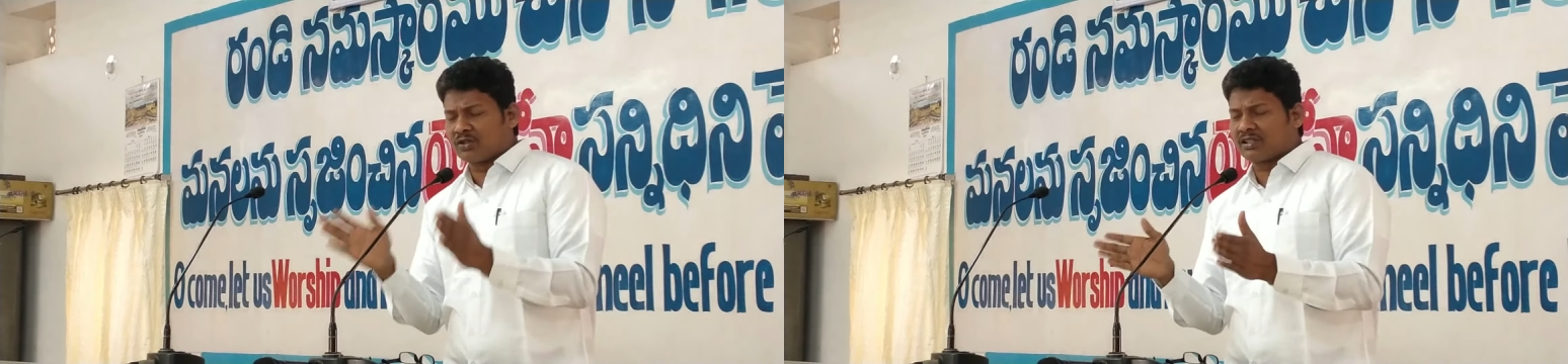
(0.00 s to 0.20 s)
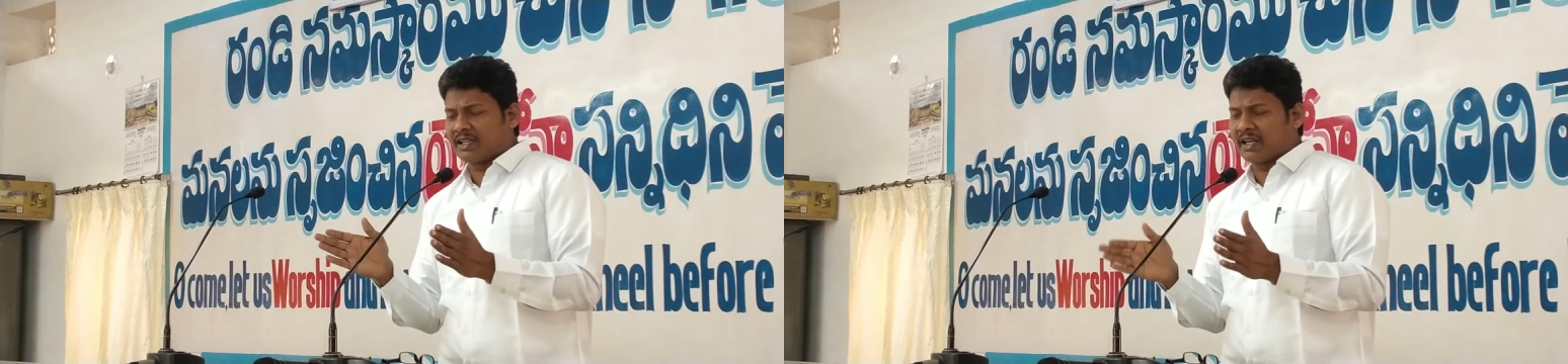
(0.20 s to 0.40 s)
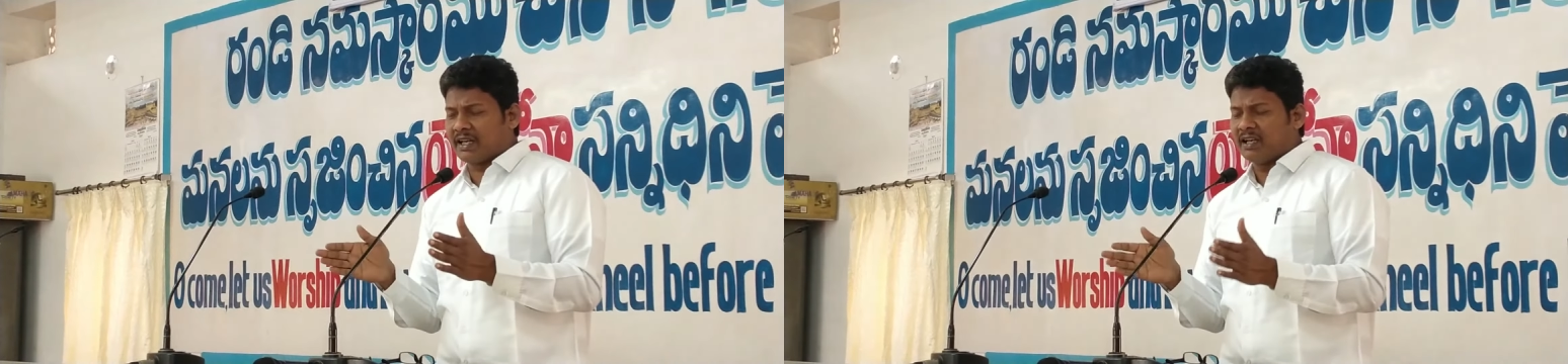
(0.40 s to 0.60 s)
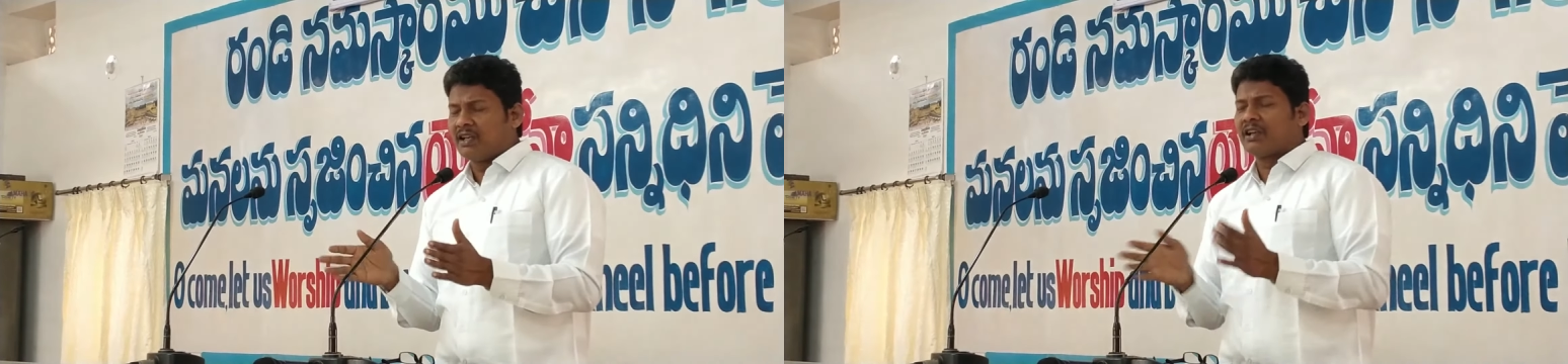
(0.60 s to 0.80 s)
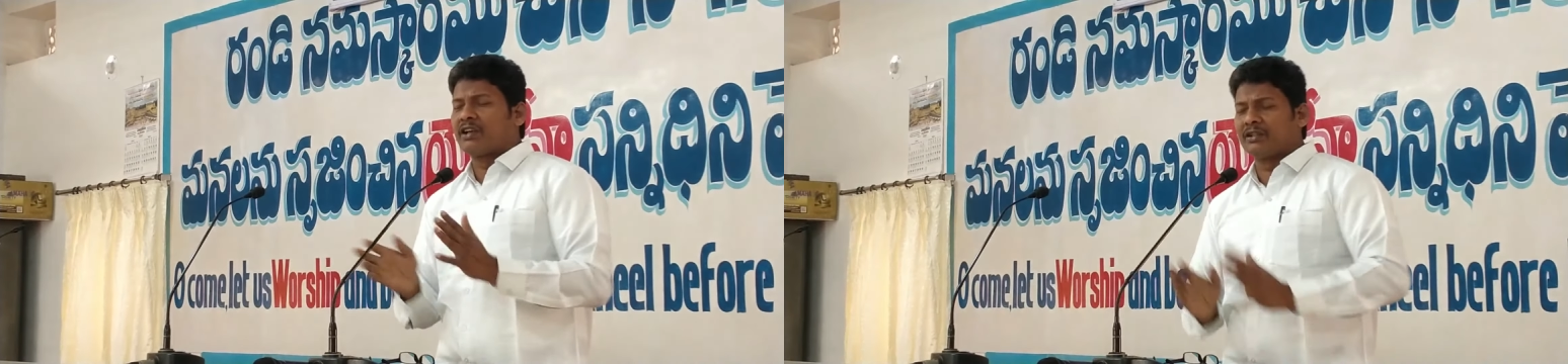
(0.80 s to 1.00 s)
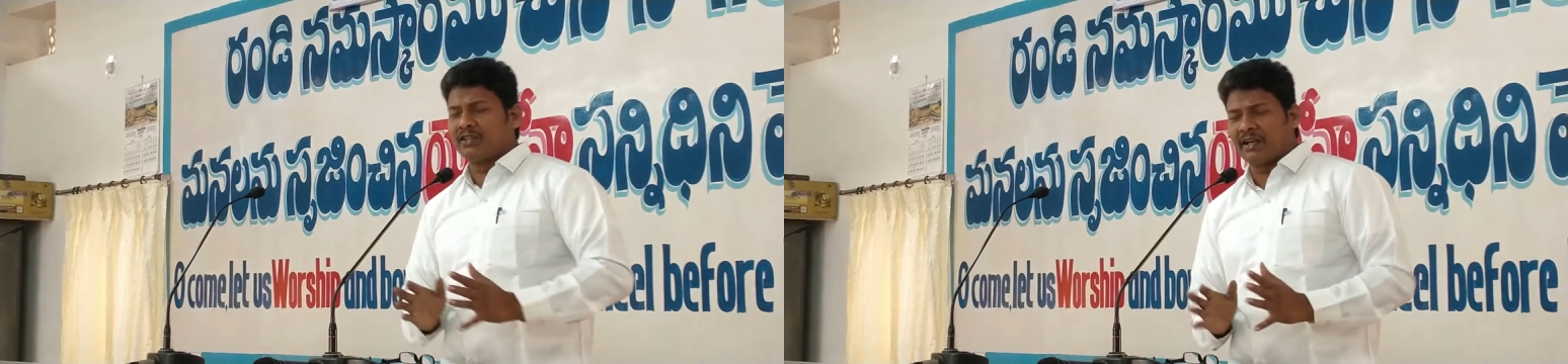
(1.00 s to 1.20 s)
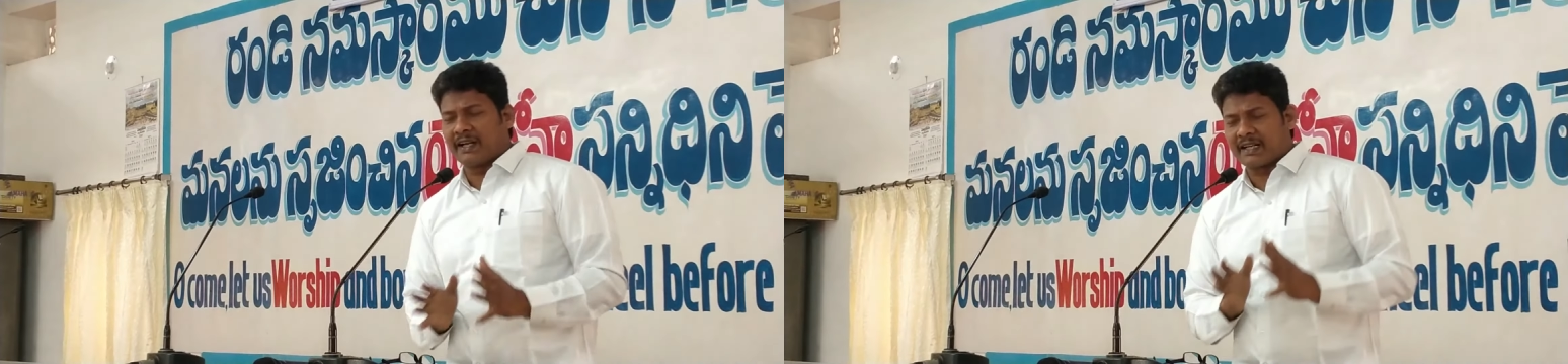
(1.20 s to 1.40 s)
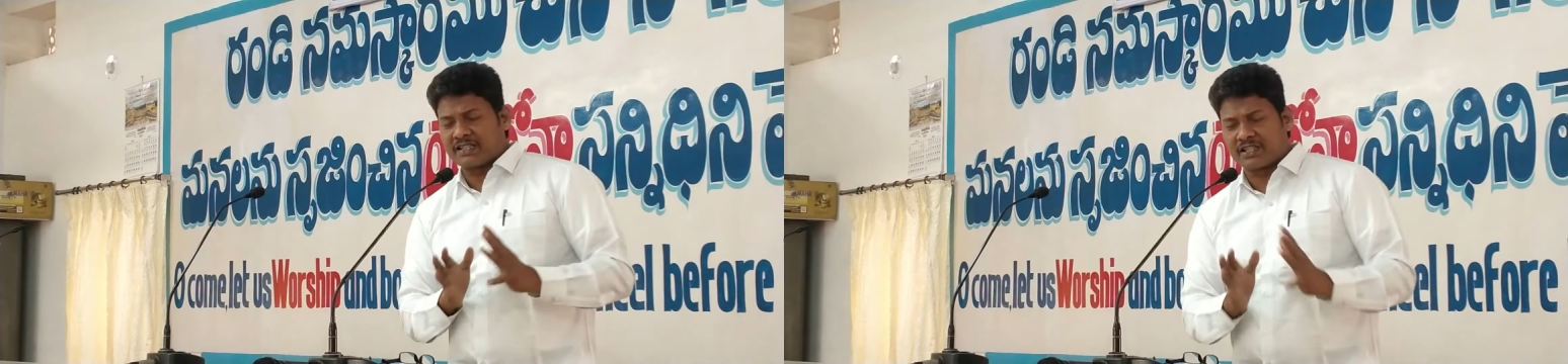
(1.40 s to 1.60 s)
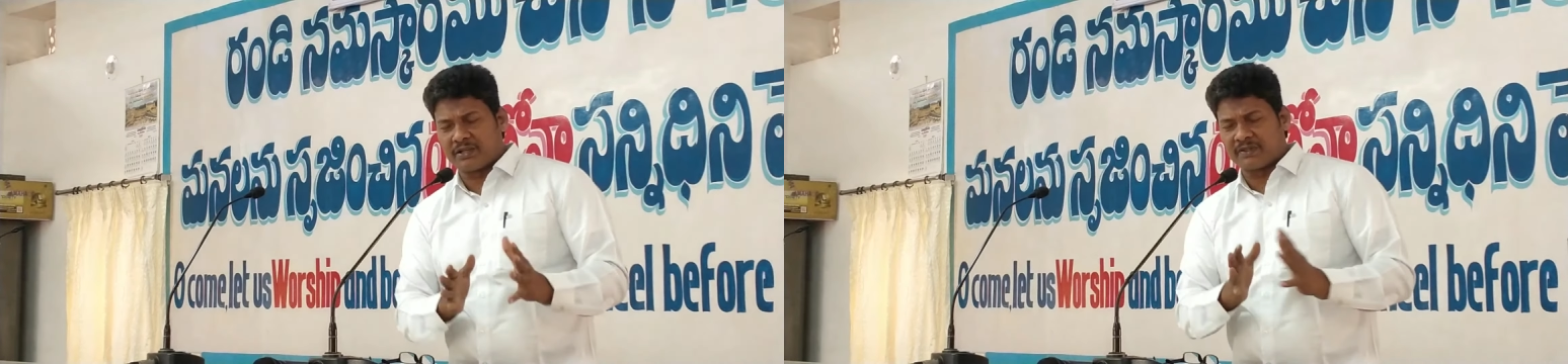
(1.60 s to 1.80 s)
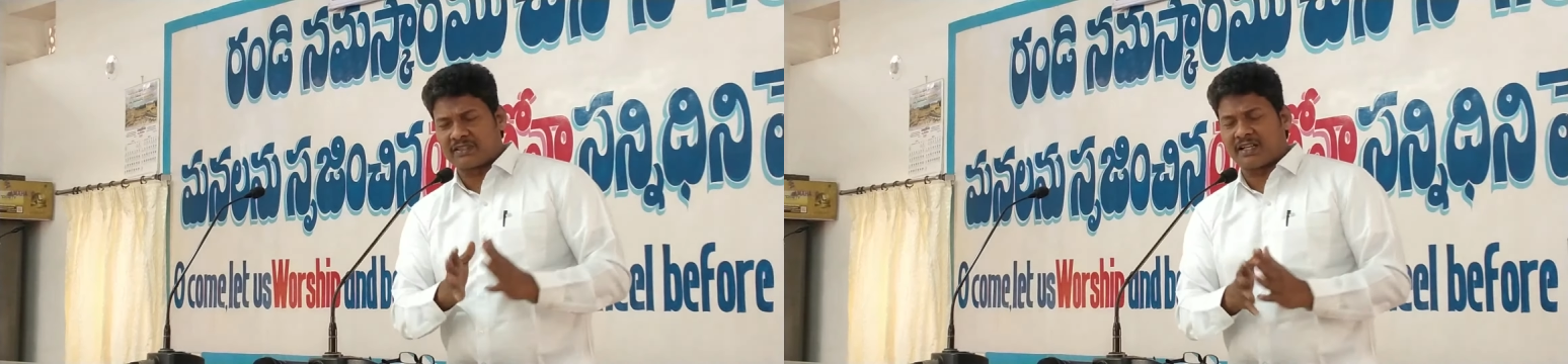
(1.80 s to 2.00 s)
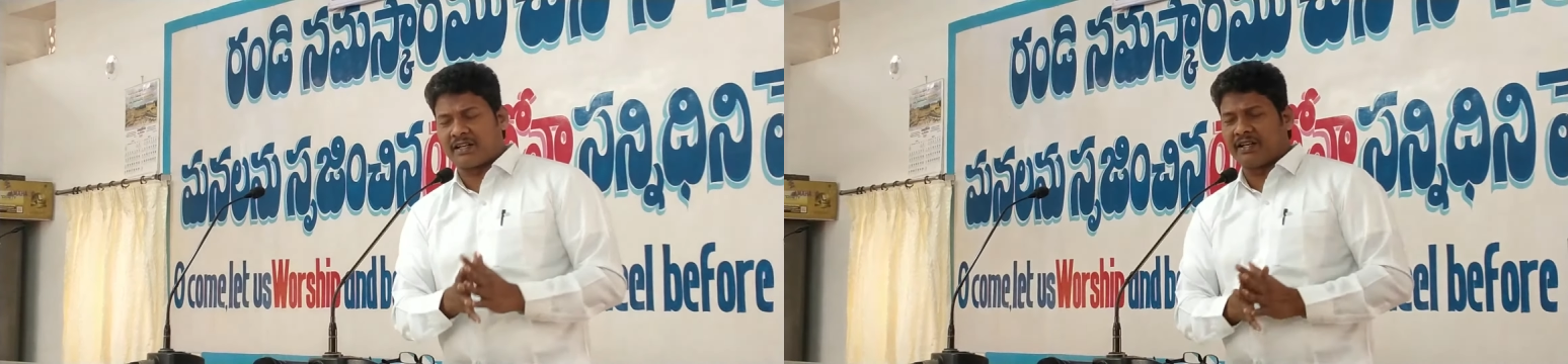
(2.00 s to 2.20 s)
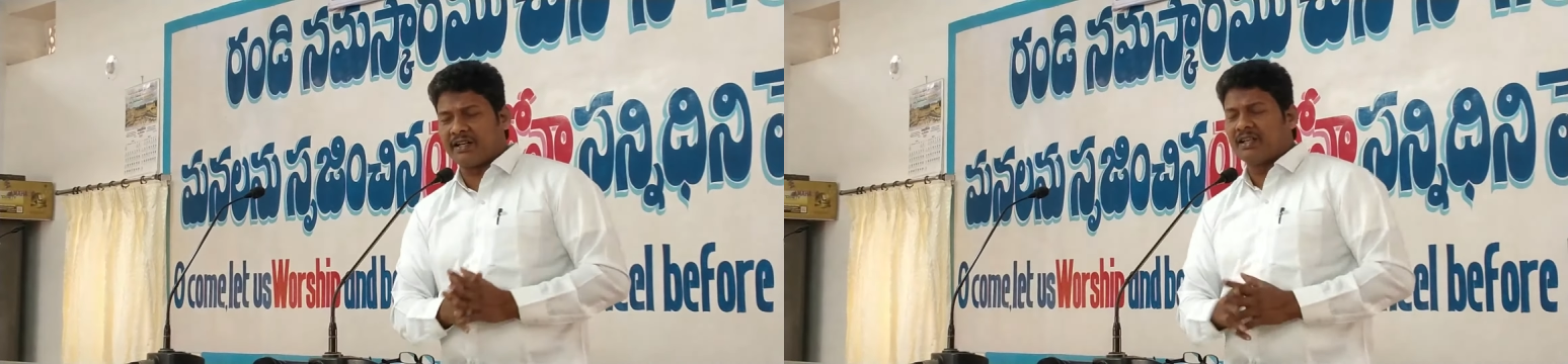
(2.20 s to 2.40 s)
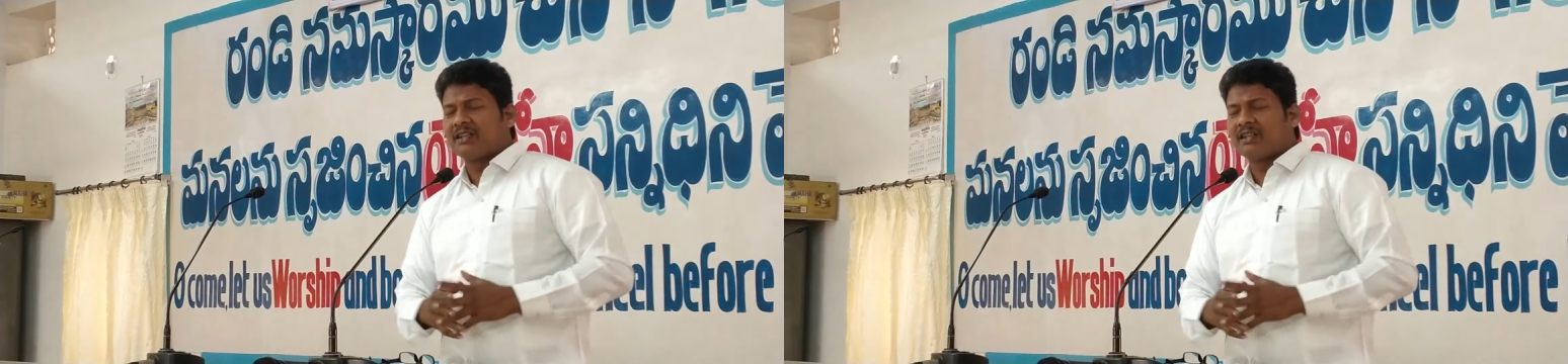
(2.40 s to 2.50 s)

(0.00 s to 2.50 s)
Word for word: చూస్తే గిద్యోని యొక్క జీవితాన్ని